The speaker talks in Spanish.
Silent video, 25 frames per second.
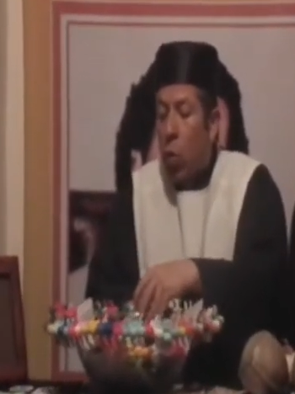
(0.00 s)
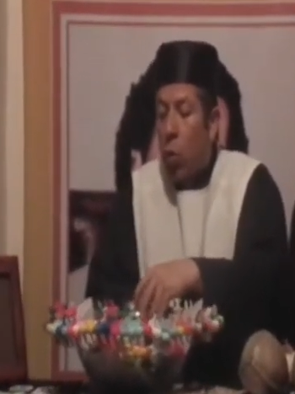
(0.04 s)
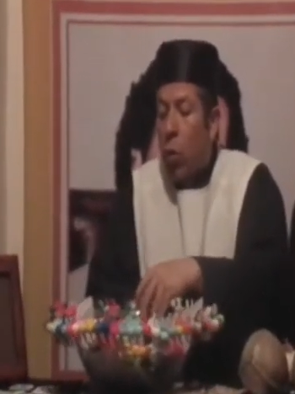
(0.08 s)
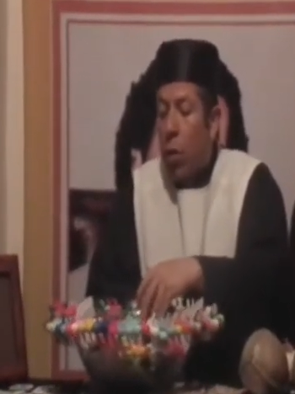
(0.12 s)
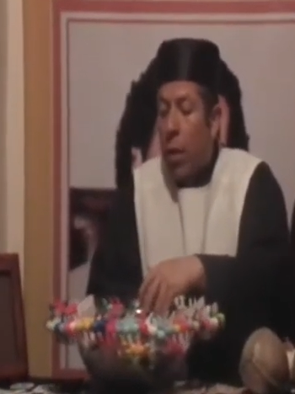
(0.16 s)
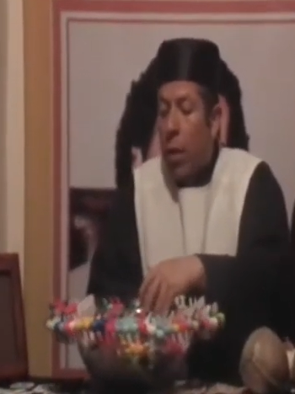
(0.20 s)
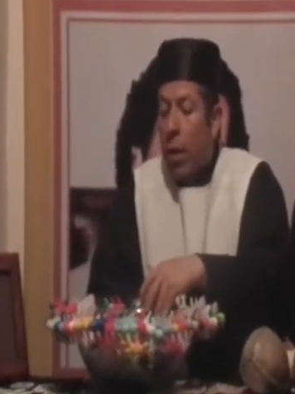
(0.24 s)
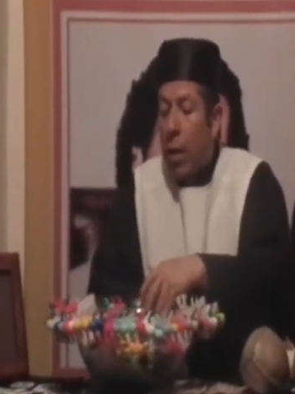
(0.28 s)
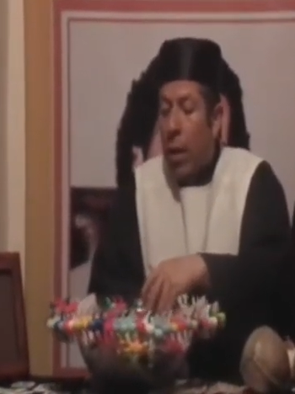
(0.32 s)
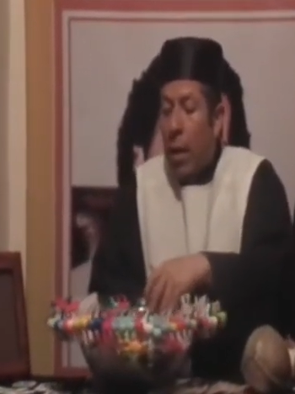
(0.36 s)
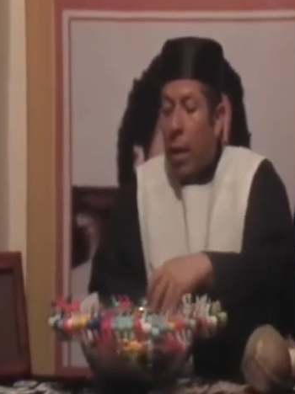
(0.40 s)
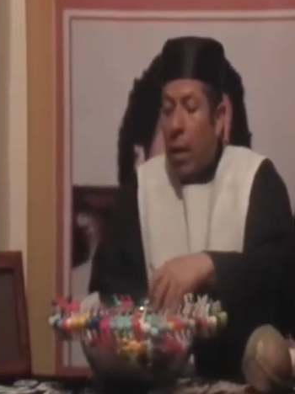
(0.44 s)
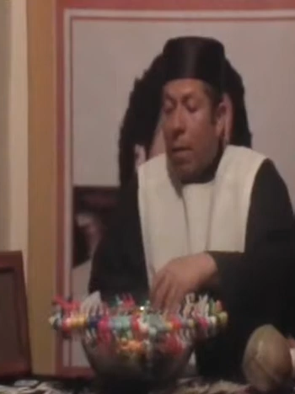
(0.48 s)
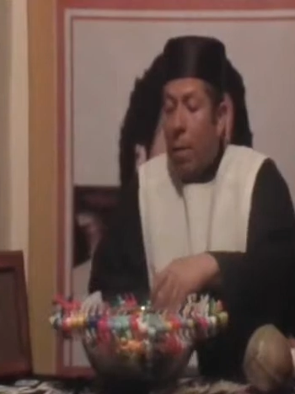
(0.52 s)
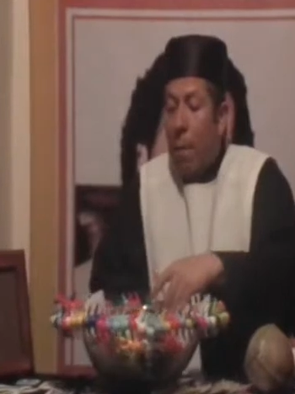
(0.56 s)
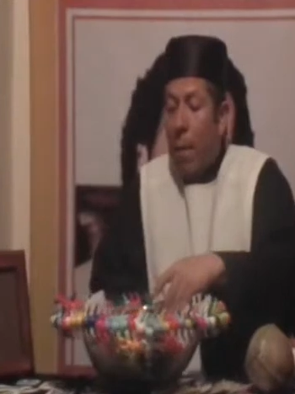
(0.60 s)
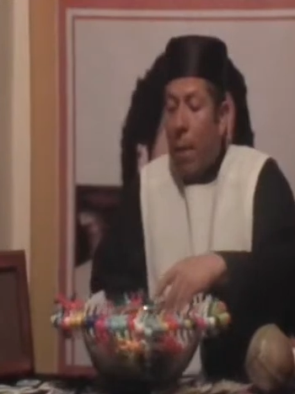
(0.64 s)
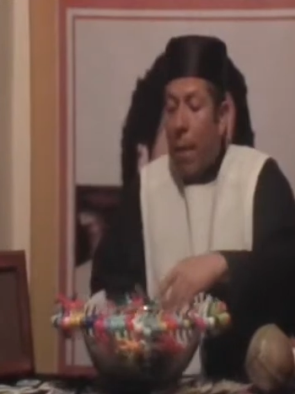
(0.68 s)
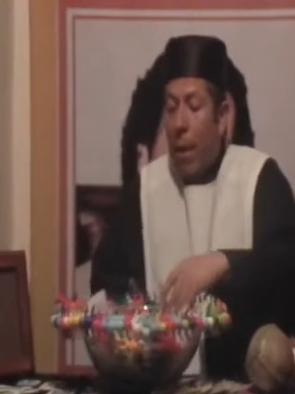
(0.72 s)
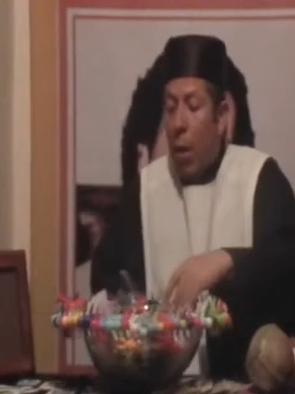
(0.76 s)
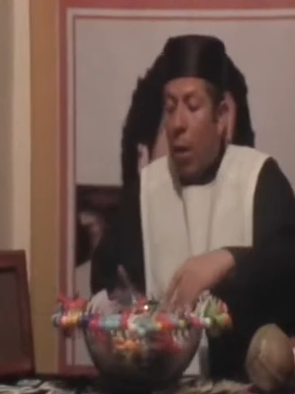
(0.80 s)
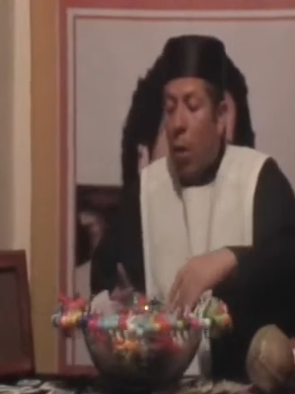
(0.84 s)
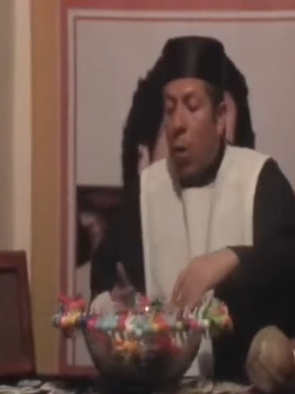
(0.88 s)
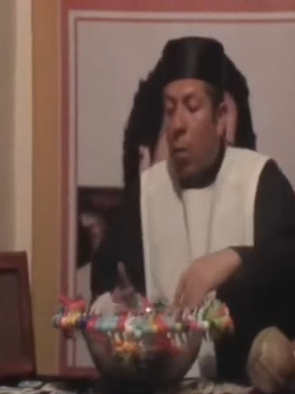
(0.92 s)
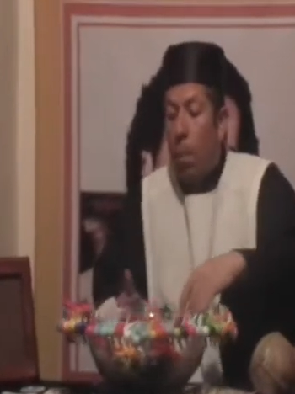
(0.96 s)
unen
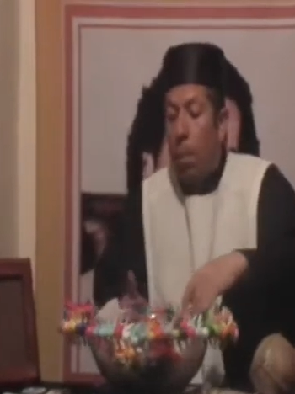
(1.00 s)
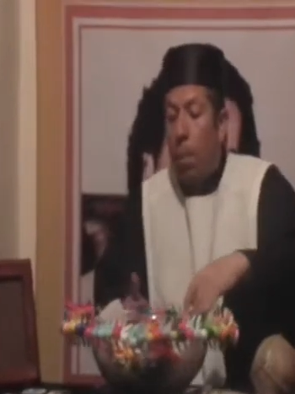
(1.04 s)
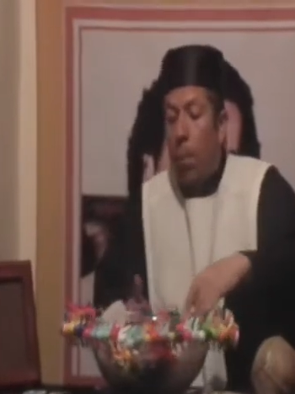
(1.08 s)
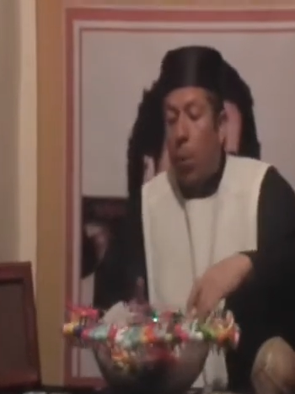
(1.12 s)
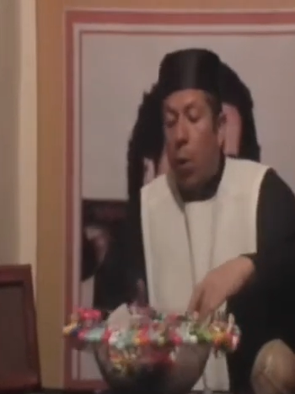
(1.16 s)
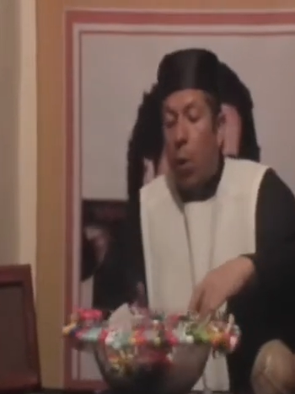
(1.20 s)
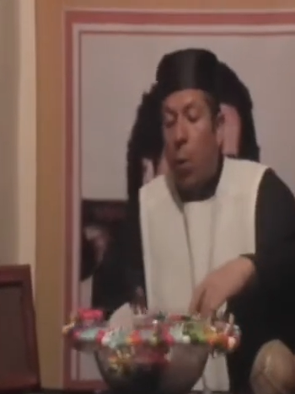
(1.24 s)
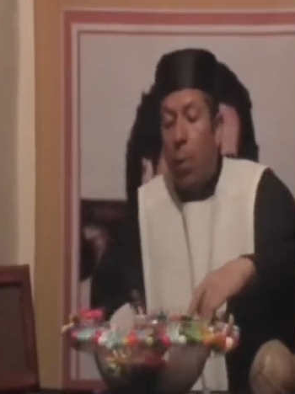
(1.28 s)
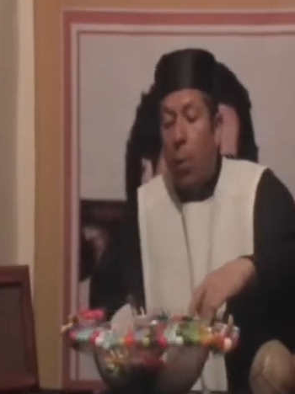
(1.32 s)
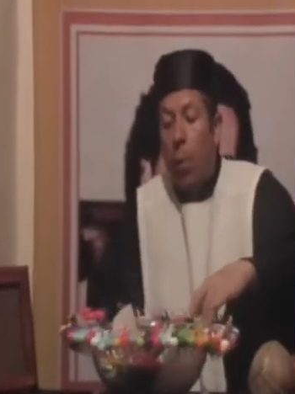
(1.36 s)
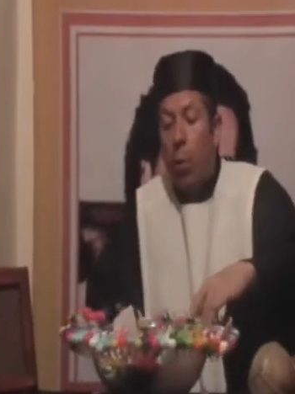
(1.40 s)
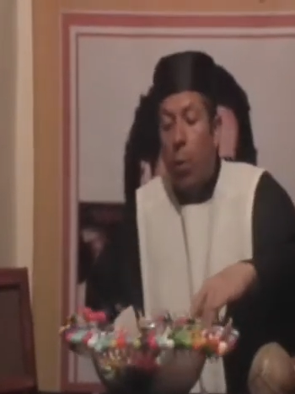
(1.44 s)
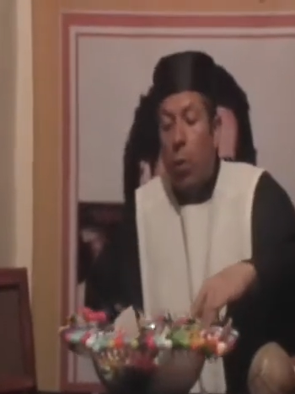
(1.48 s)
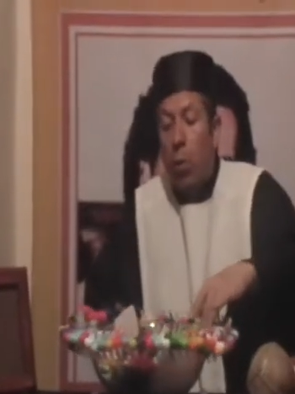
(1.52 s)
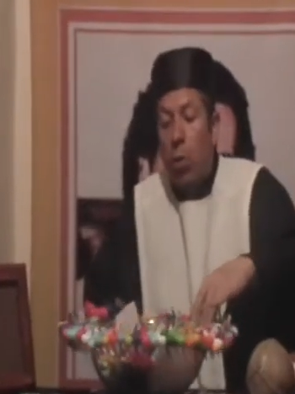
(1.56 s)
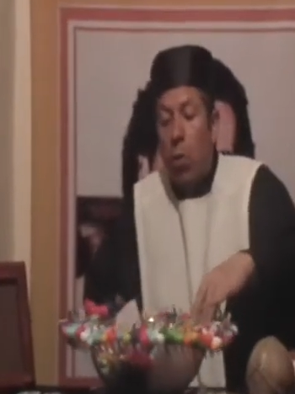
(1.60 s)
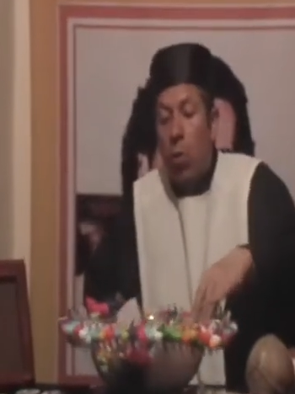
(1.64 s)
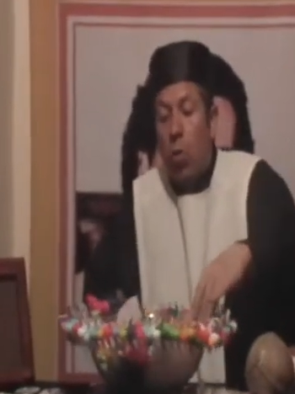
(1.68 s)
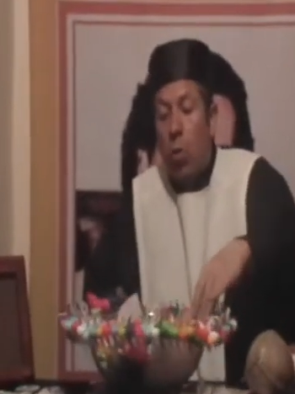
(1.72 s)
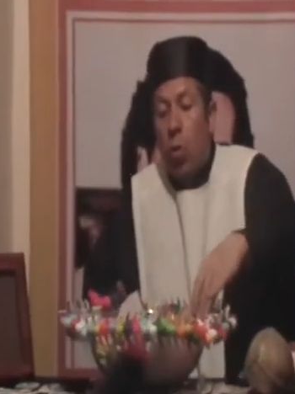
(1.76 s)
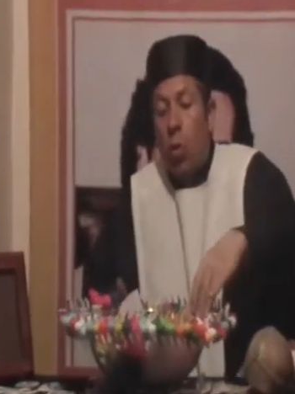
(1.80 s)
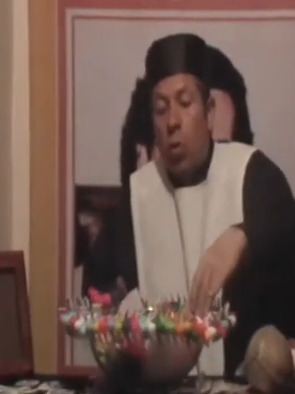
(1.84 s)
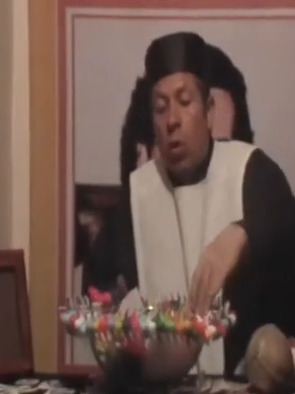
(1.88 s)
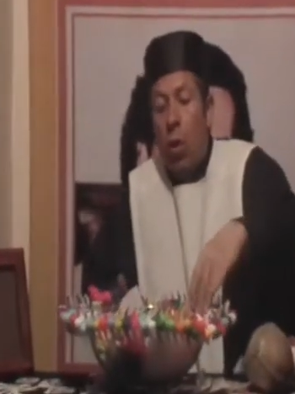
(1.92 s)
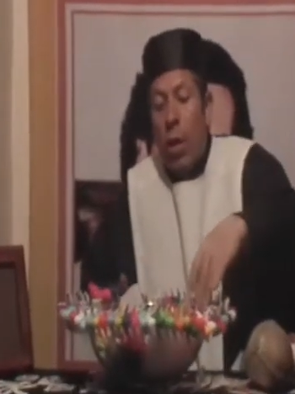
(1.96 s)
para un
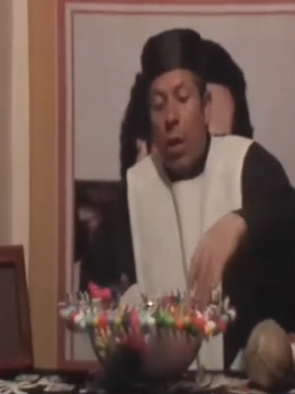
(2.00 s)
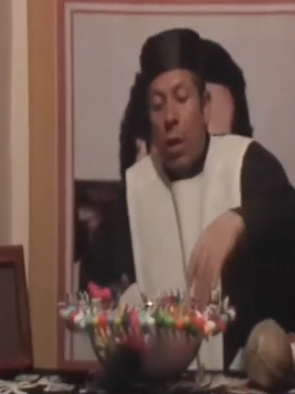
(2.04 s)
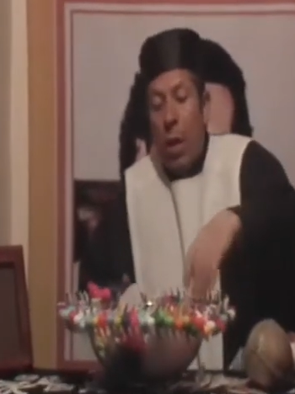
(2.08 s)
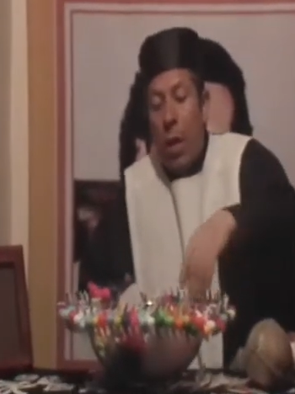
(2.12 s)
propósito